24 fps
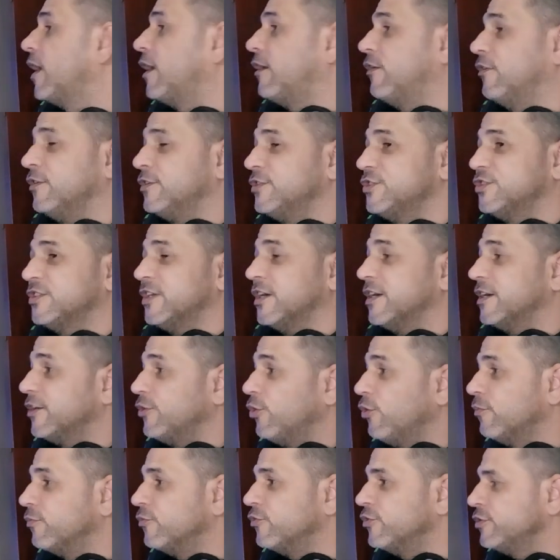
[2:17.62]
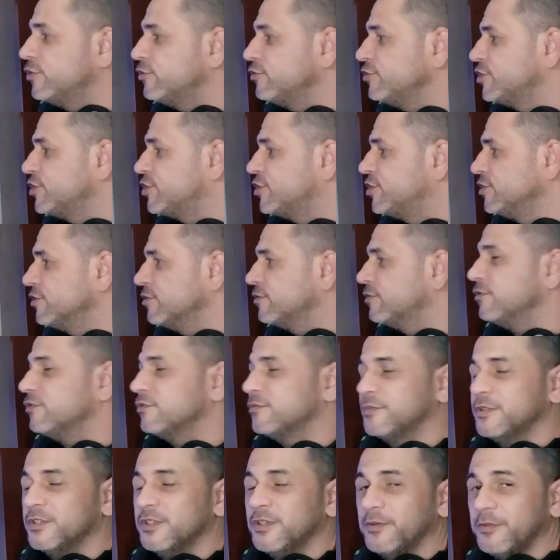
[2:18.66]
A Rockstar ganhou muitos
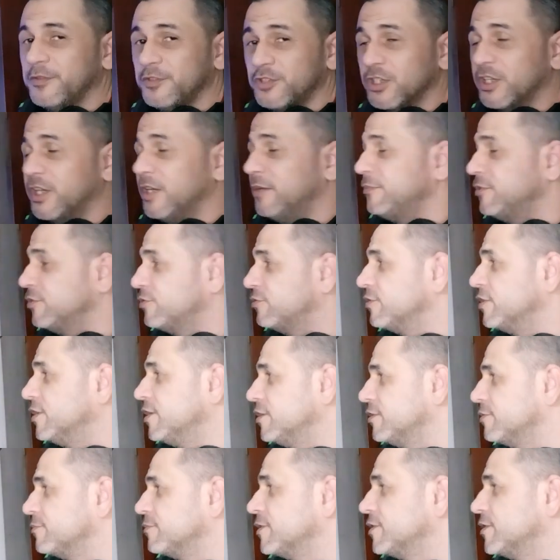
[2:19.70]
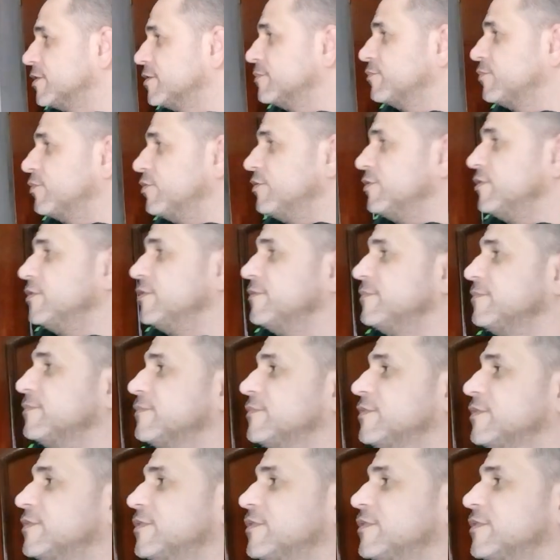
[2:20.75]
títulos né, de game do ano, mano. Porra.